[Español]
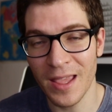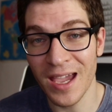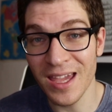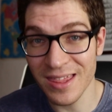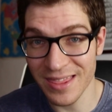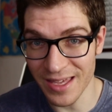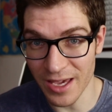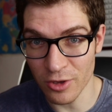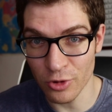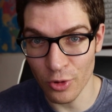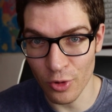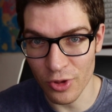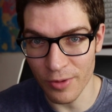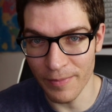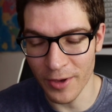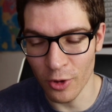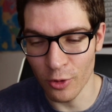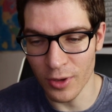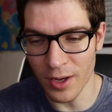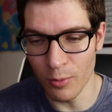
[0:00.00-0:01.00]
es cierto,
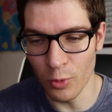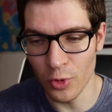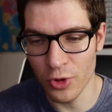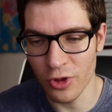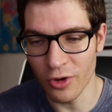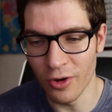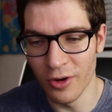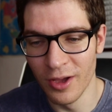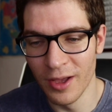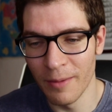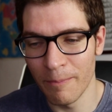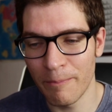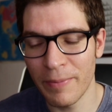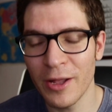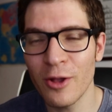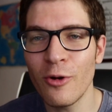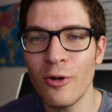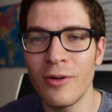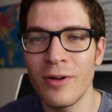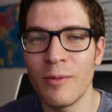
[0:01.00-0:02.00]
se mejora mucho,
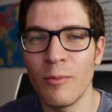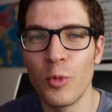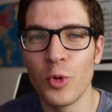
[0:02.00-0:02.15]
pero